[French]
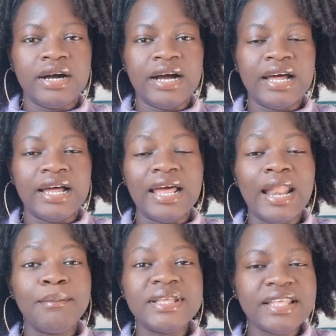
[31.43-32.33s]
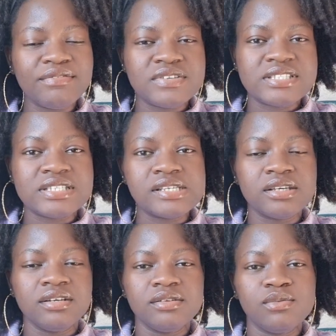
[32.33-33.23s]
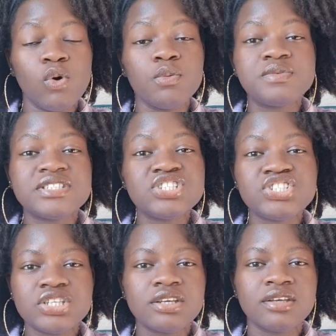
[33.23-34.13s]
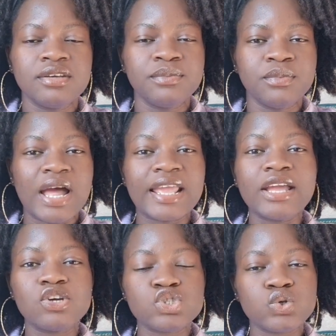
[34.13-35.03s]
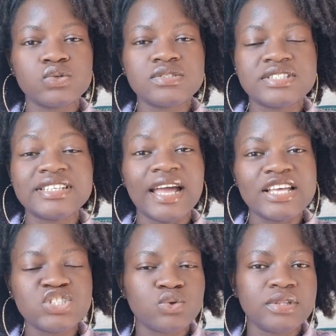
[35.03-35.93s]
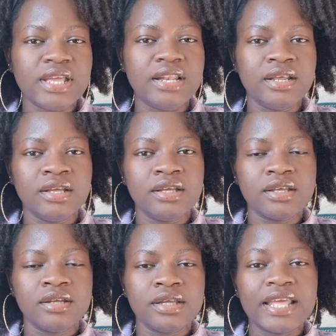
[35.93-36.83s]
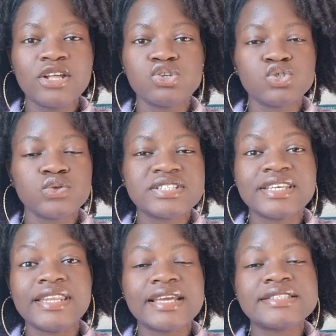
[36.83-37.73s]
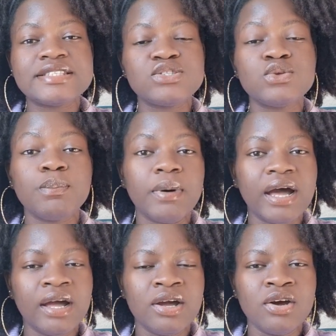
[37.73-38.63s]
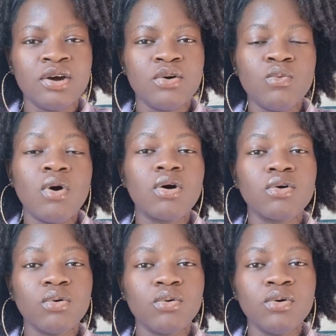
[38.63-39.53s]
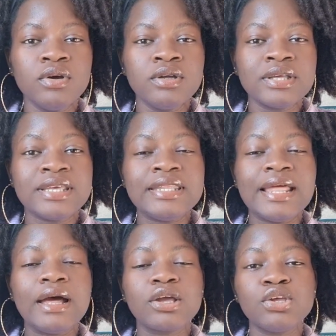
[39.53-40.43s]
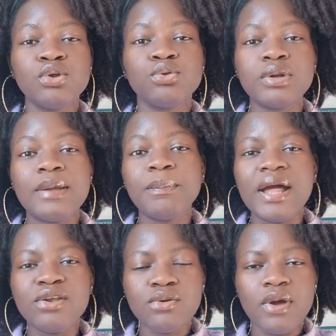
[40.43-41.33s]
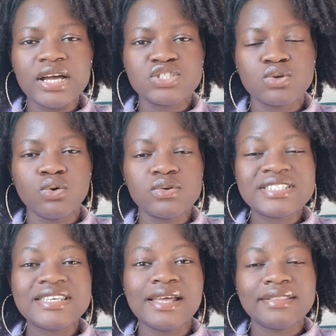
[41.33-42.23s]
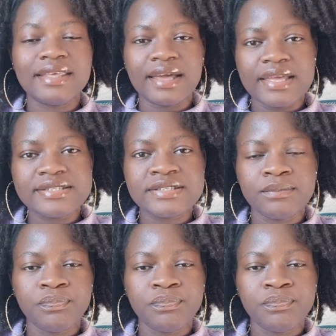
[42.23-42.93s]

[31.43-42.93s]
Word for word: à, la métaphysique, au psychique, à quelque chose d'irrationnel, quelque chose qui n'existe pas, ou en gros, qui, ne donnait pas lieu à ce que l'on s'y intéresse,